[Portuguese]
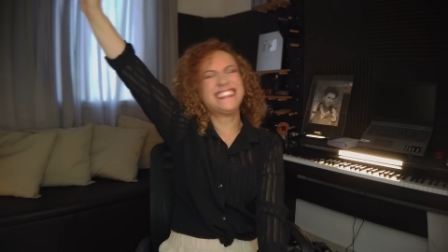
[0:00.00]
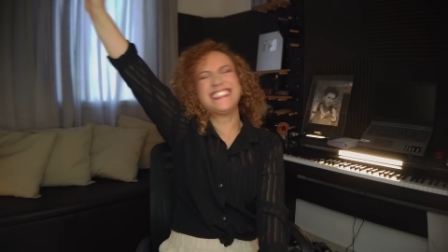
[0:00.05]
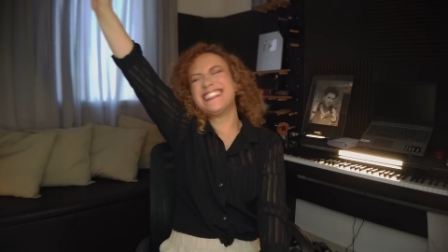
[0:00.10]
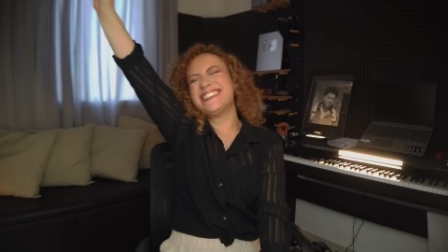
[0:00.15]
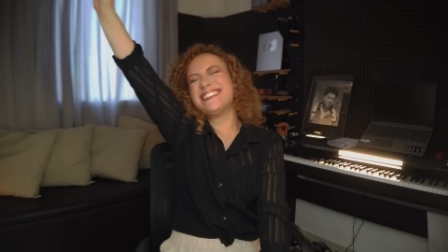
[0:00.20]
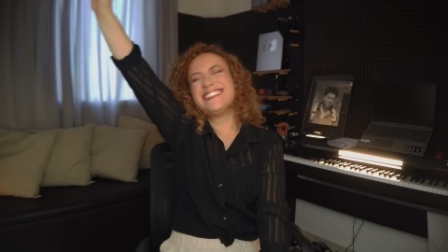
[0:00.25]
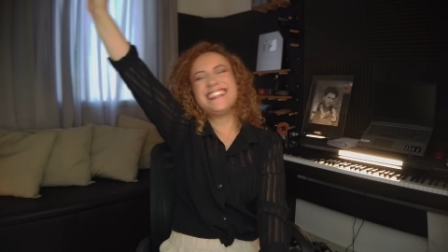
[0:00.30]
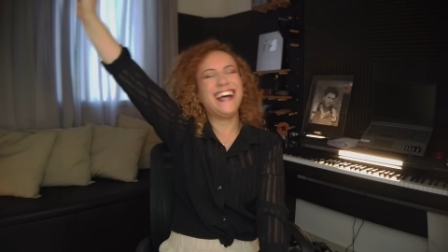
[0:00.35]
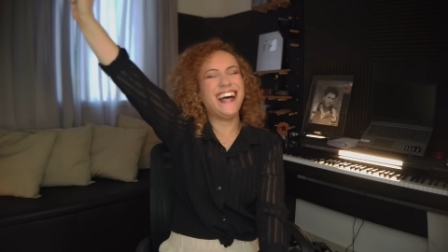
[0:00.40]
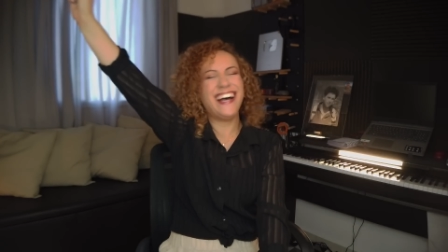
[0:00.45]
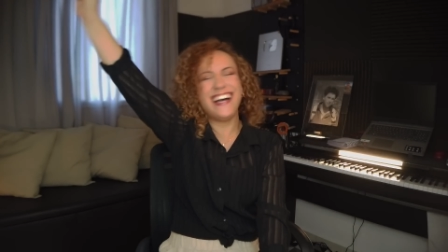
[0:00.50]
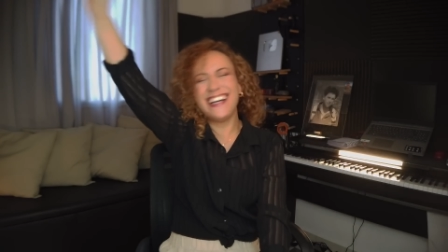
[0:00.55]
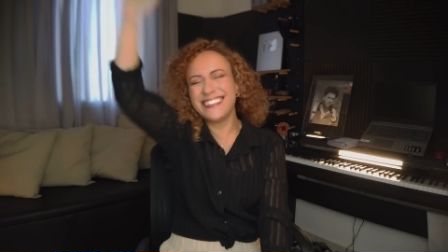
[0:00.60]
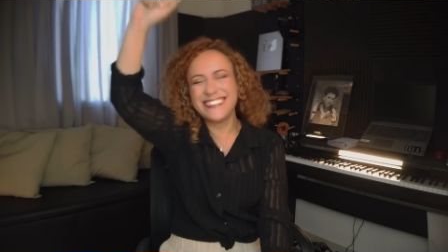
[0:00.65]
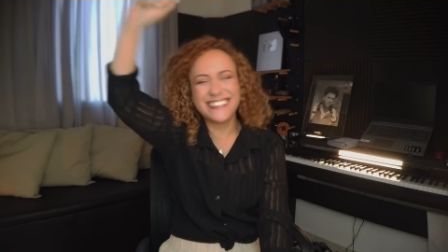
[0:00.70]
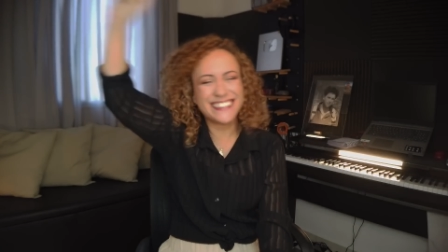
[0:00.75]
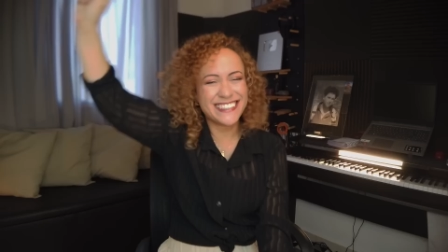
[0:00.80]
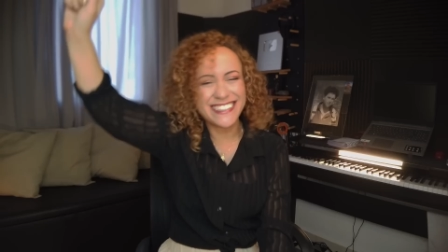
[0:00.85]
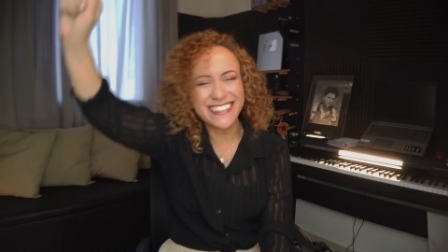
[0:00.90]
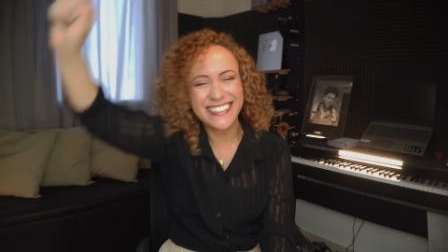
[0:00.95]

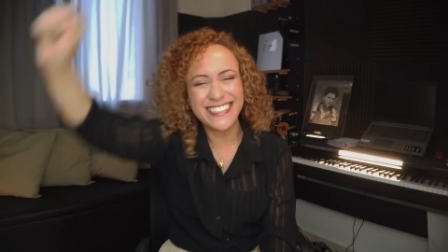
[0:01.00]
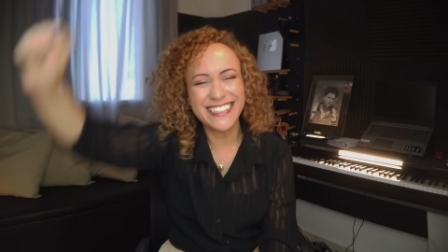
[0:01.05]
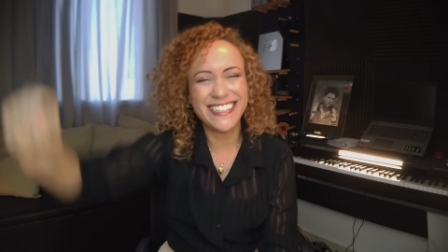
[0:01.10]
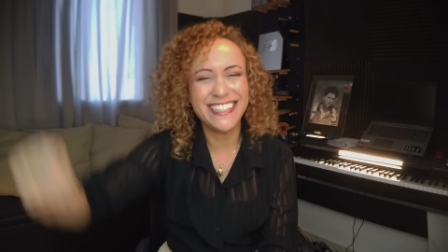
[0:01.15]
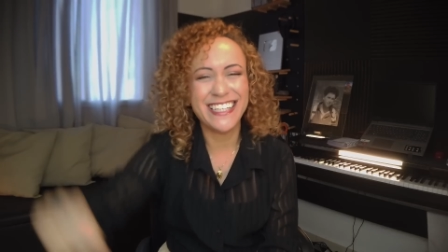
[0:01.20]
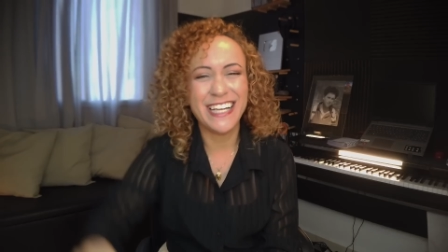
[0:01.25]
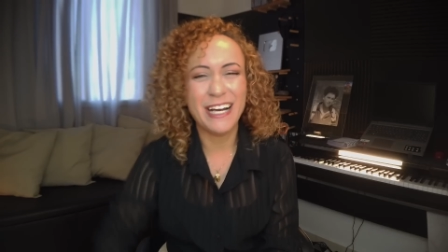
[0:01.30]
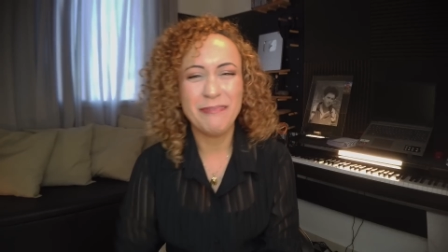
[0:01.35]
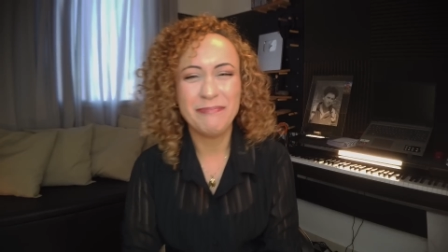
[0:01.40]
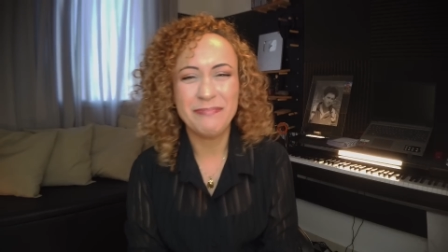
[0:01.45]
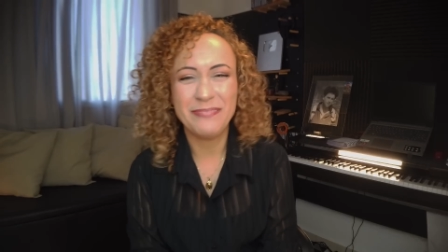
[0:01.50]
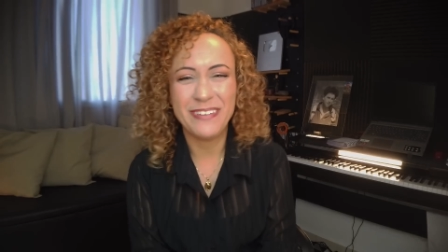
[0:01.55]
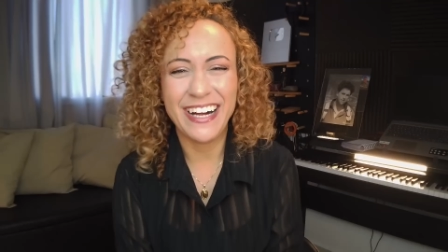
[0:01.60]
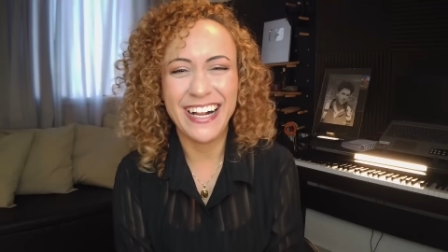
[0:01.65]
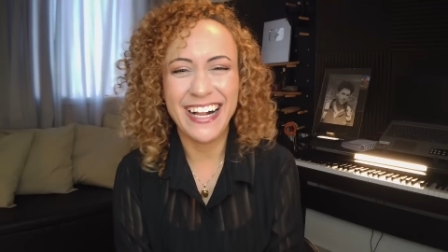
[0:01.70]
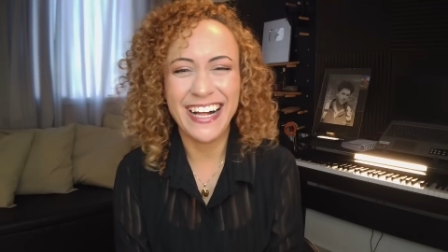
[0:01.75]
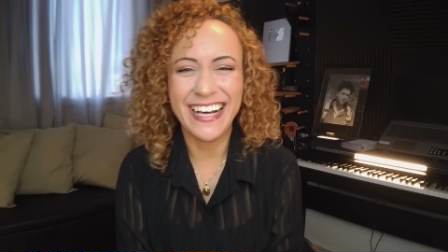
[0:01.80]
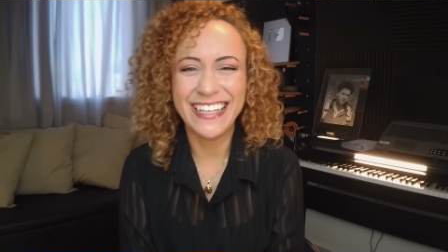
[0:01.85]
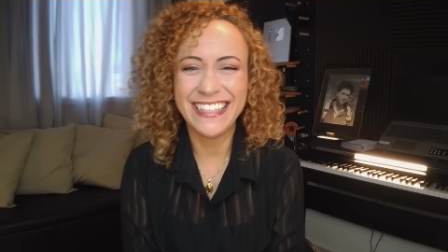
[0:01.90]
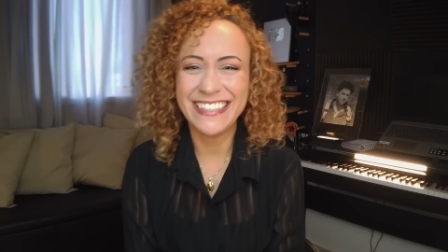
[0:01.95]
Santidade, a
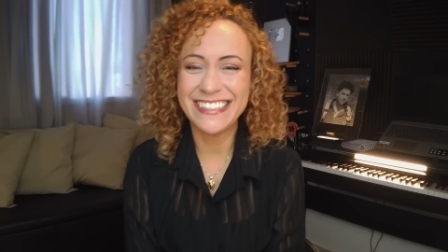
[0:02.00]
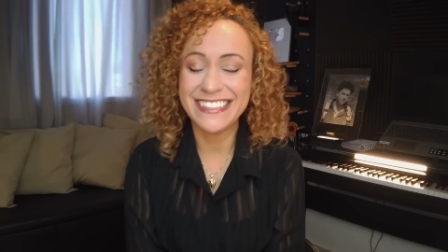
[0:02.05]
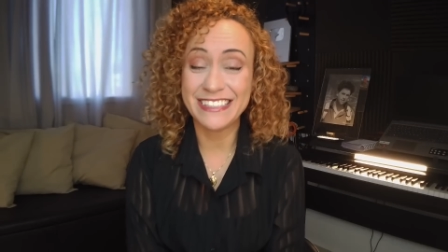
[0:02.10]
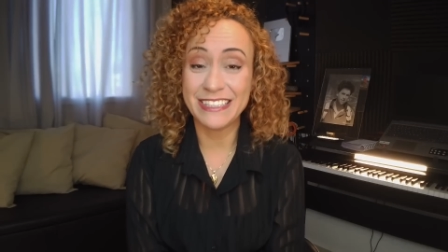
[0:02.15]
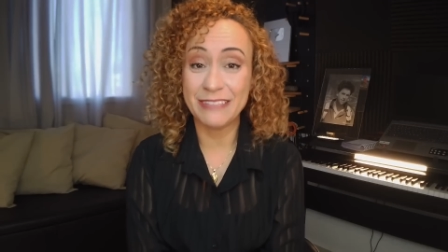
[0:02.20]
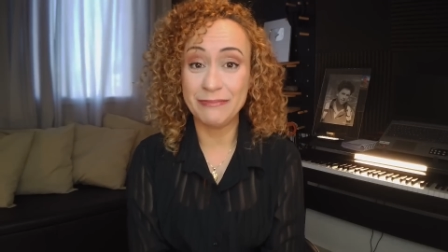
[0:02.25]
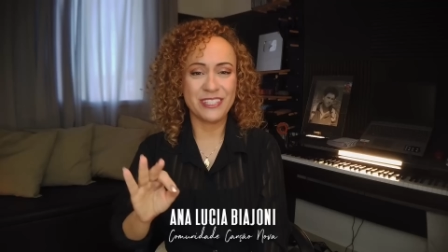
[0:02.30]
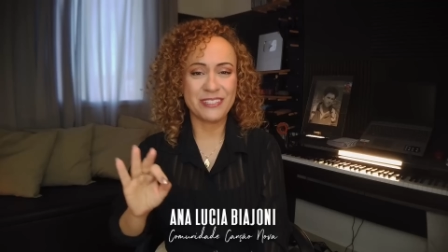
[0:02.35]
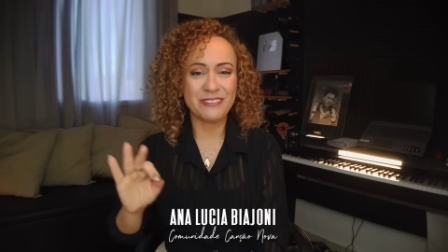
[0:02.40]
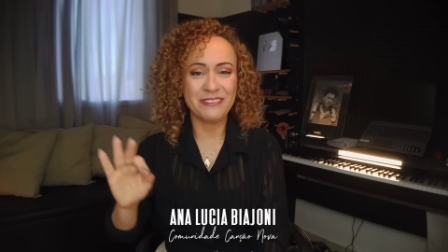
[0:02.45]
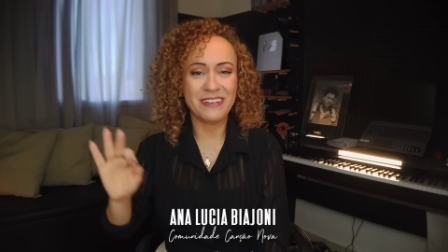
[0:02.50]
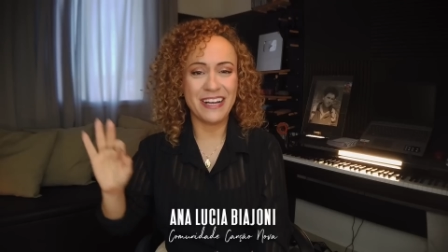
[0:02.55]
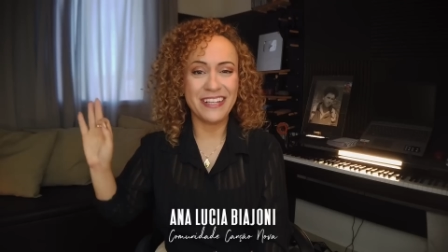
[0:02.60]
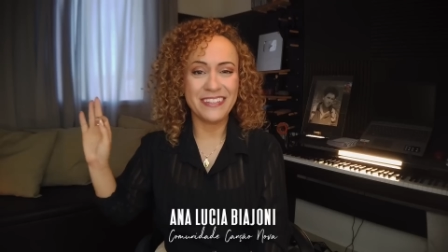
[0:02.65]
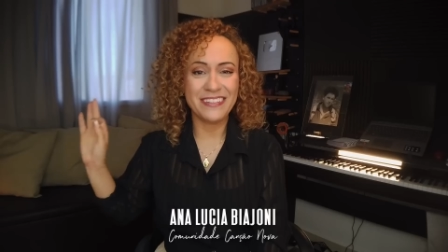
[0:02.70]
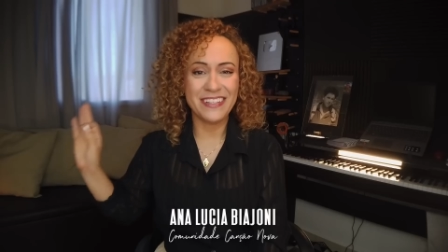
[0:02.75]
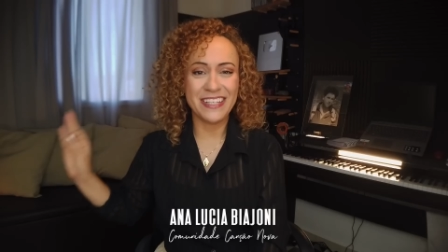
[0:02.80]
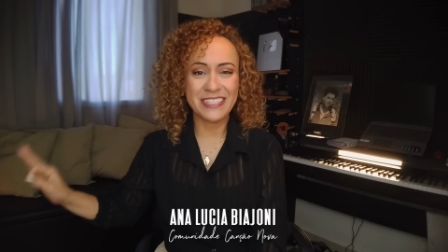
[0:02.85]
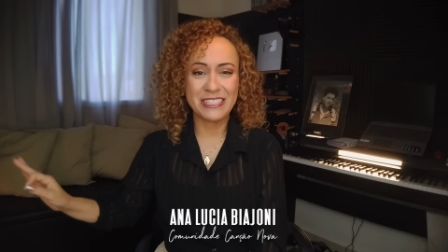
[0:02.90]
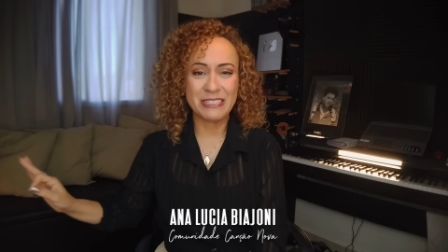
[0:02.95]
paz,
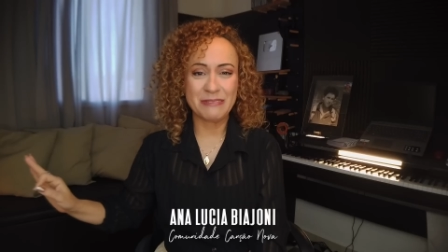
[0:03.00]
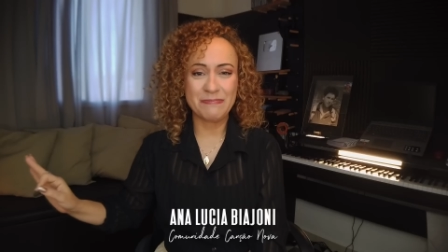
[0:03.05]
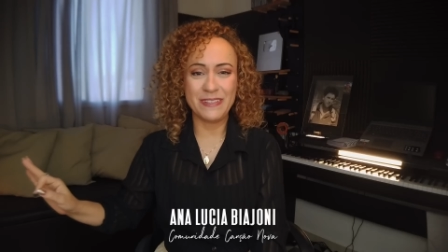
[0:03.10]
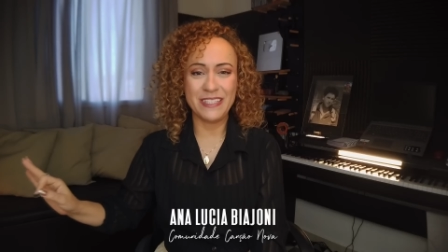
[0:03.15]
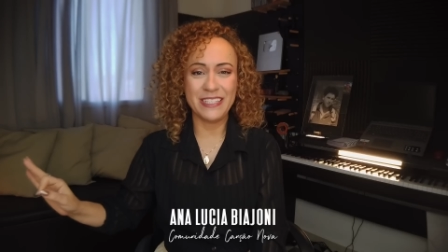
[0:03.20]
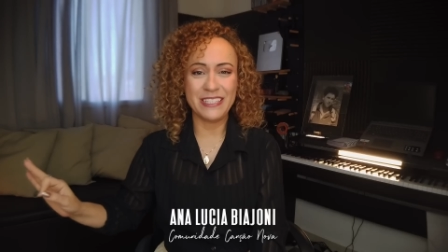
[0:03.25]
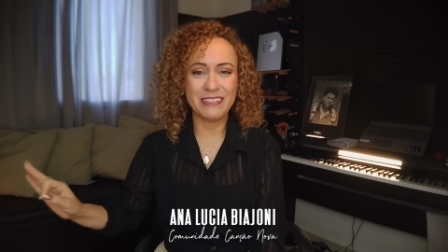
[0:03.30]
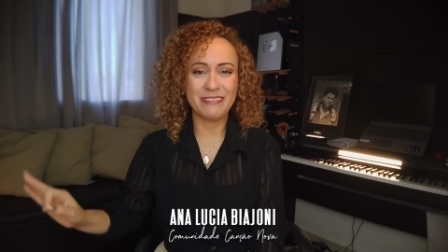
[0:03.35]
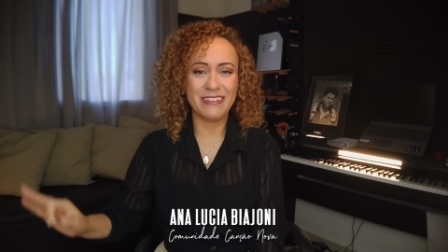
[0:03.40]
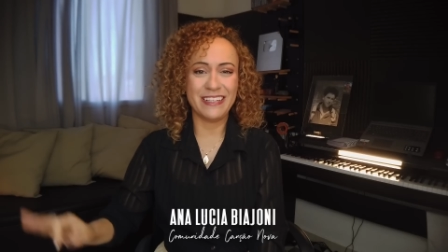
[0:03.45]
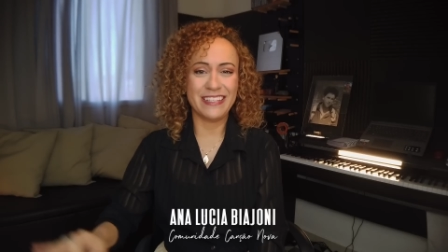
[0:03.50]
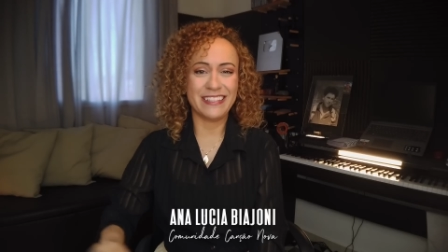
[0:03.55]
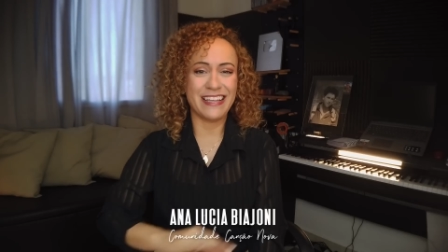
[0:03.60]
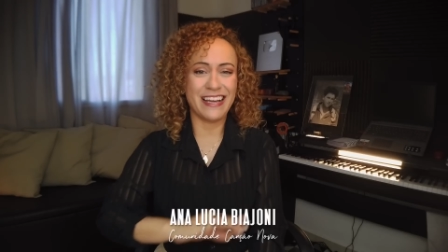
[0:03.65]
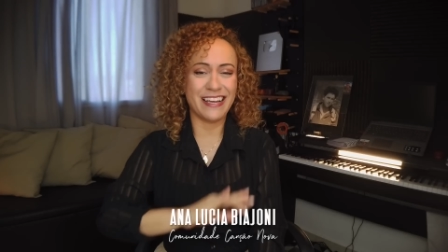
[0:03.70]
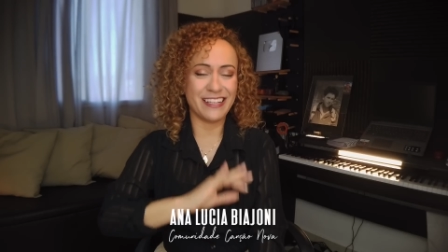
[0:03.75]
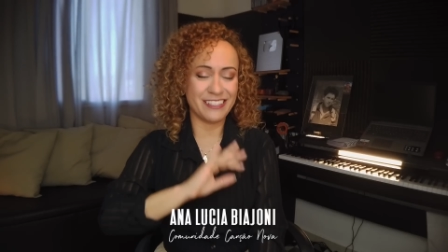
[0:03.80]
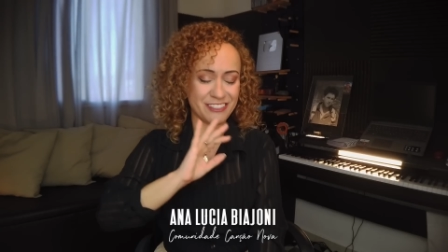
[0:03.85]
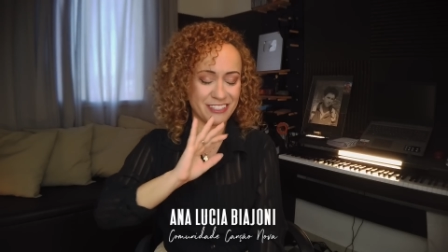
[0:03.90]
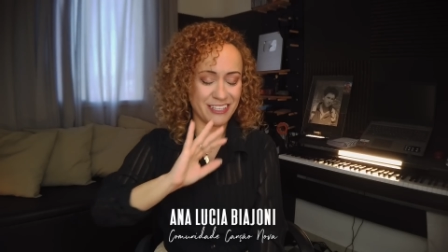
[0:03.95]
vestuário e
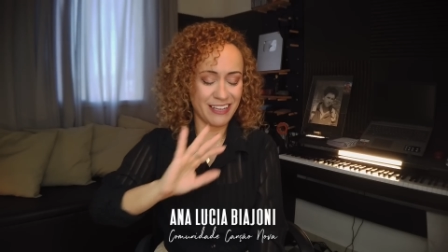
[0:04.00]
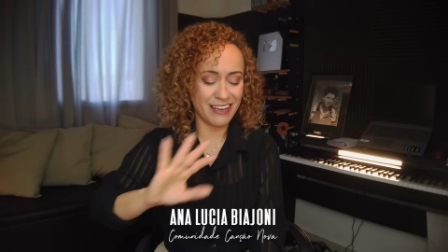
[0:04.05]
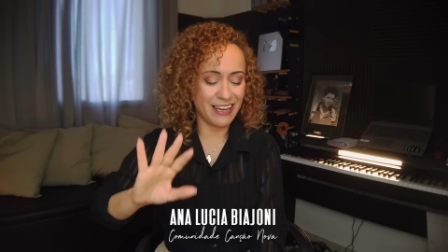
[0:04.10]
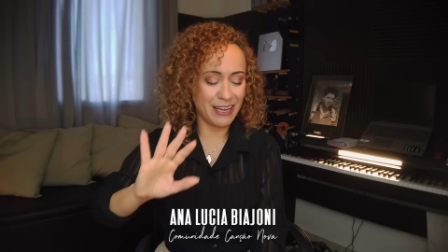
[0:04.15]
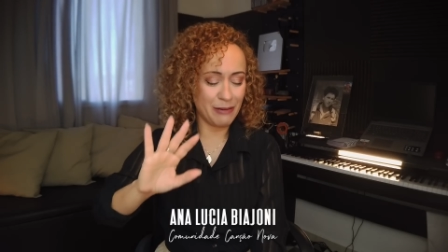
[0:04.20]
espiritualidade,